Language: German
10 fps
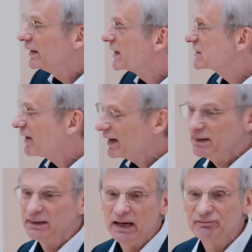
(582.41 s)
Es war
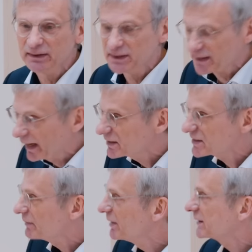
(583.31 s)
Ihnen einfach nicht
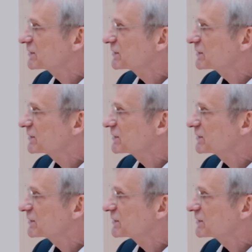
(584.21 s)
ernst damit.